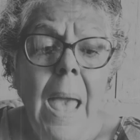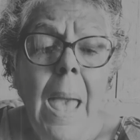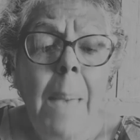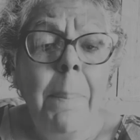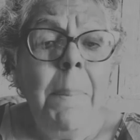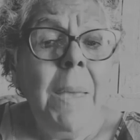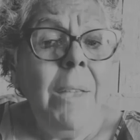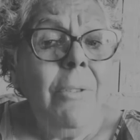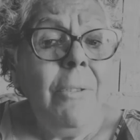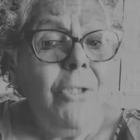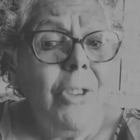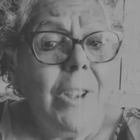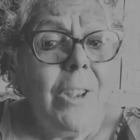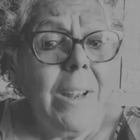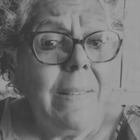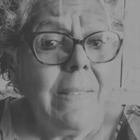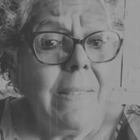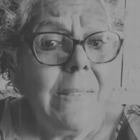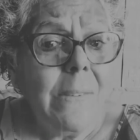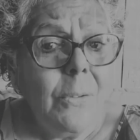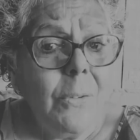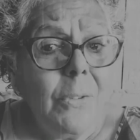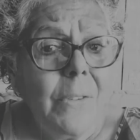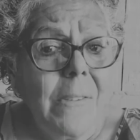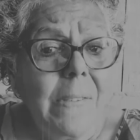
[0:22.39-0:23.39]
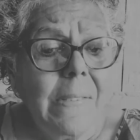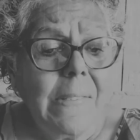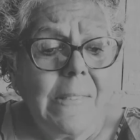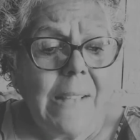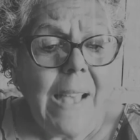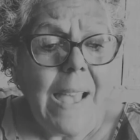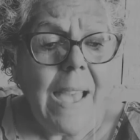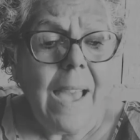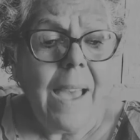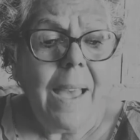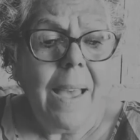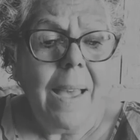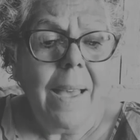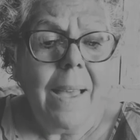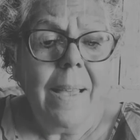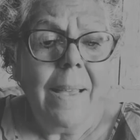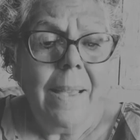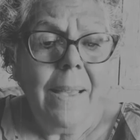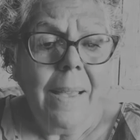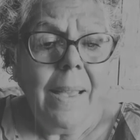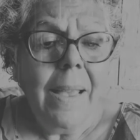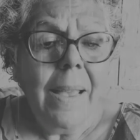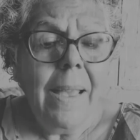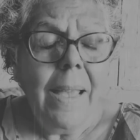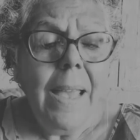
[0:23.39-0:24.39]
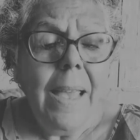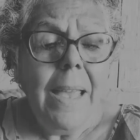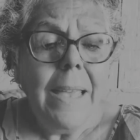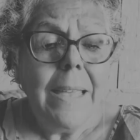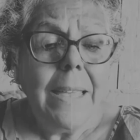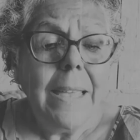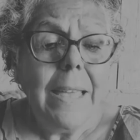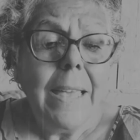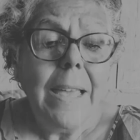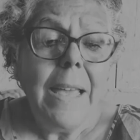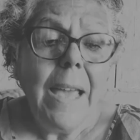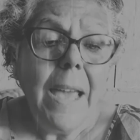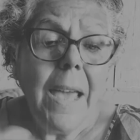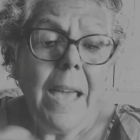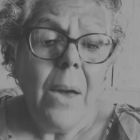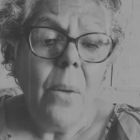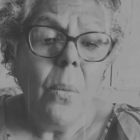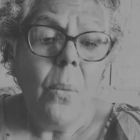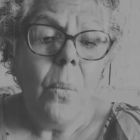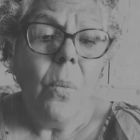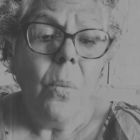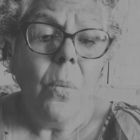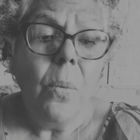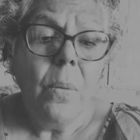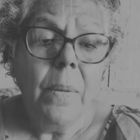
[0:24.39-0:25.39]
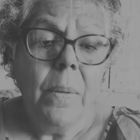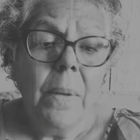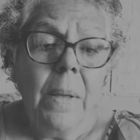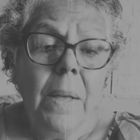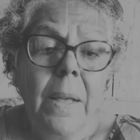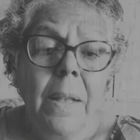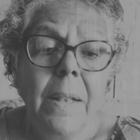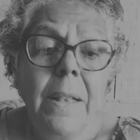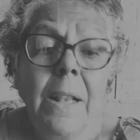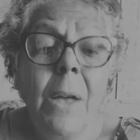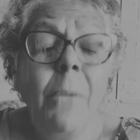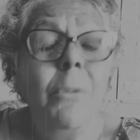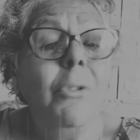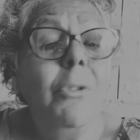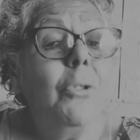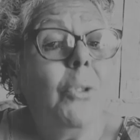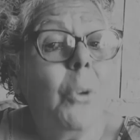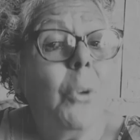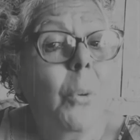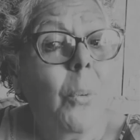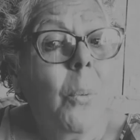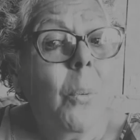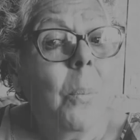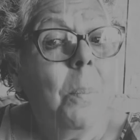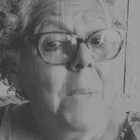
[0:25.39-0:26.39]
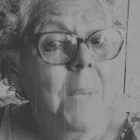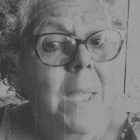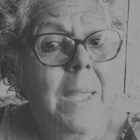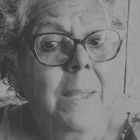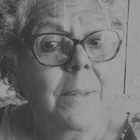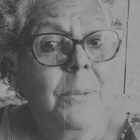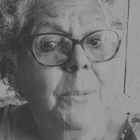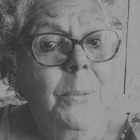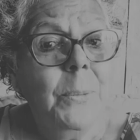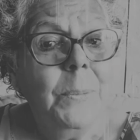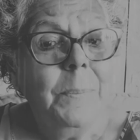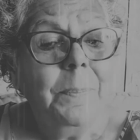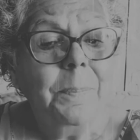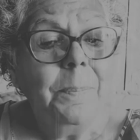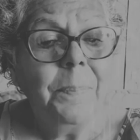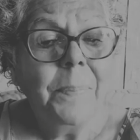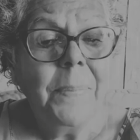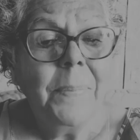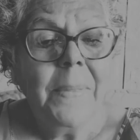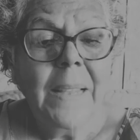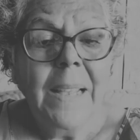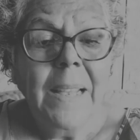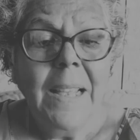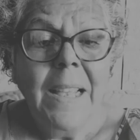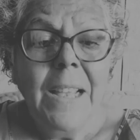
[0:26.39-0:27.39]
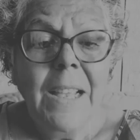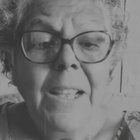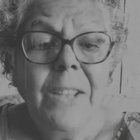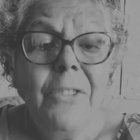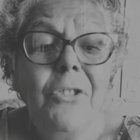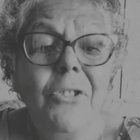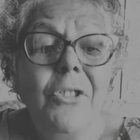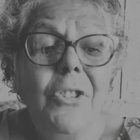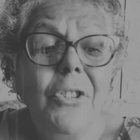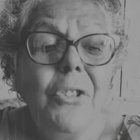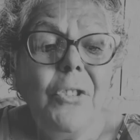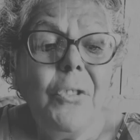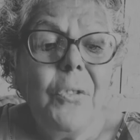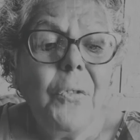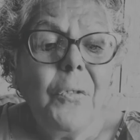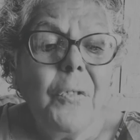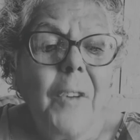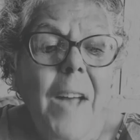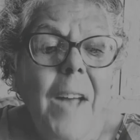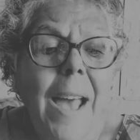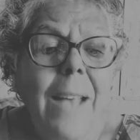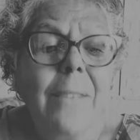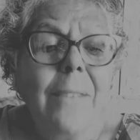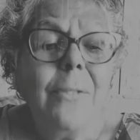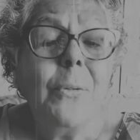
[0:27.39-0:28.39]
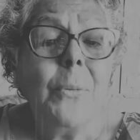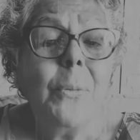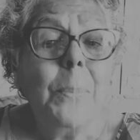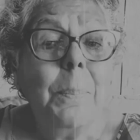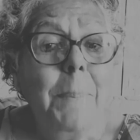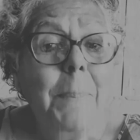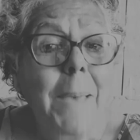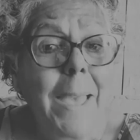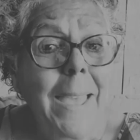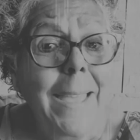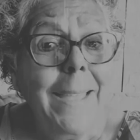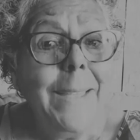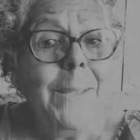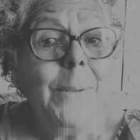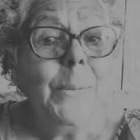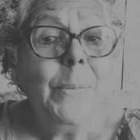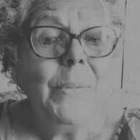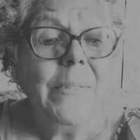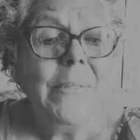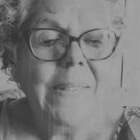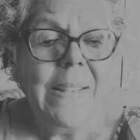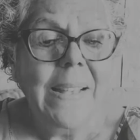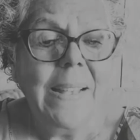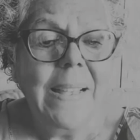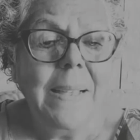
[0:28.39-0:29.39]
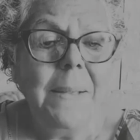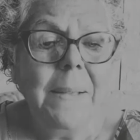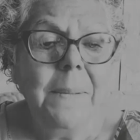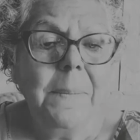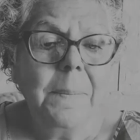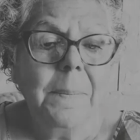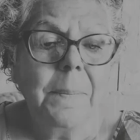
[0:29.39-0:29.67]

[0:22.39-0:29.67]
É mentira se eu disser que eu não estou com medo. Disfarço bem, eu sei